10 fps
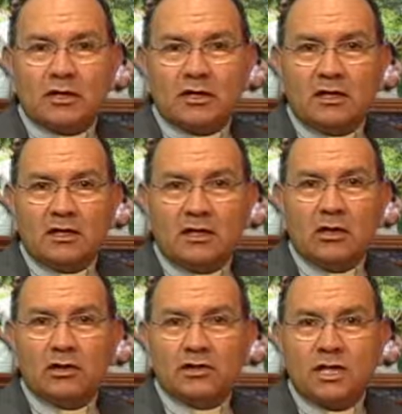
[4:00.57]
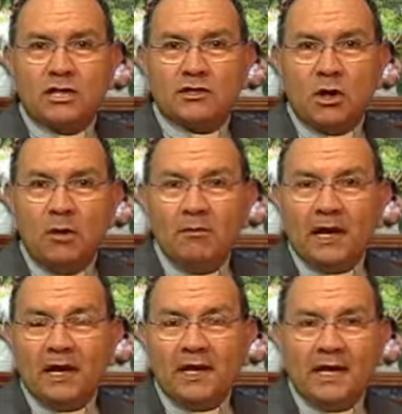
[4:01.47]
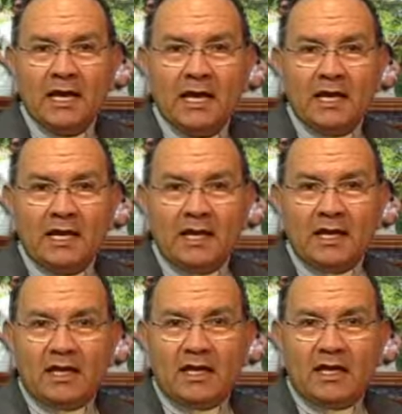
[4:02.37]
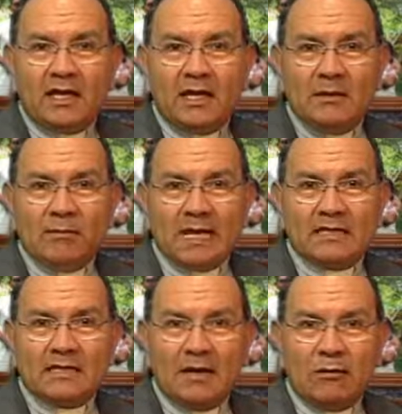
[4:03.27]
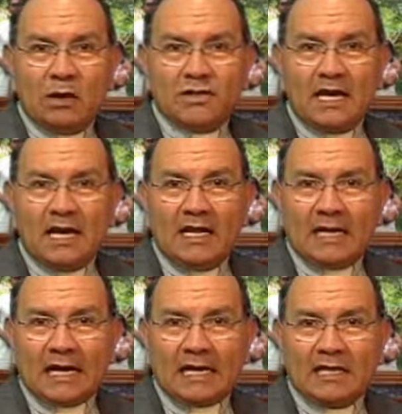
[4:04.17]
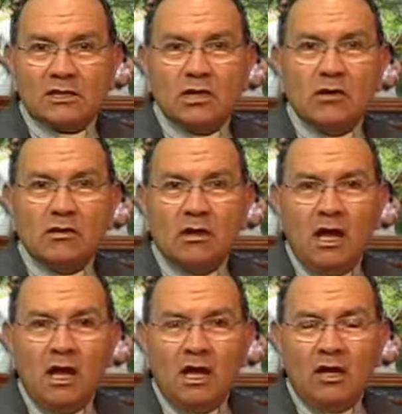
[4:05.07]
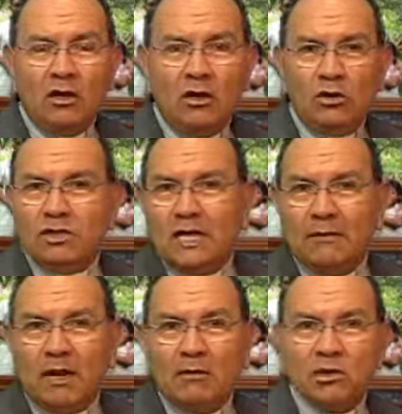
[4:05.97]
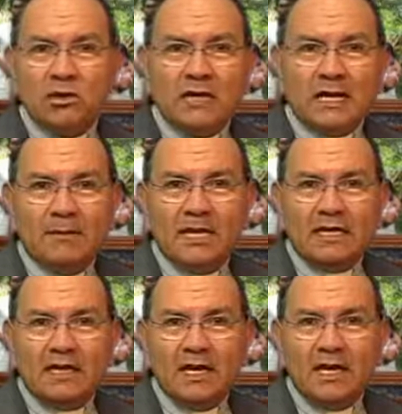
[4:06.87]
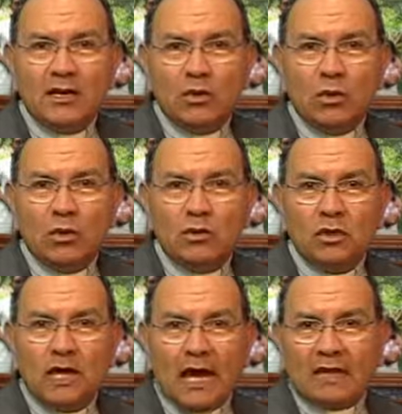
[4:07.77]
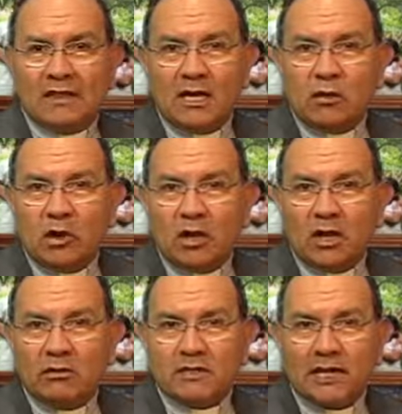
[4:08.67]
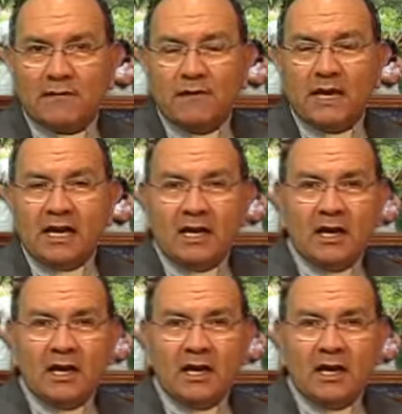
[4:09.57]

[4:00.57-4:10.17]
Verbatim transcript: eh, Dios se hizo hombre, y pensamos en la encarnación, no celebramos únicamente un artículo de nuestra fe,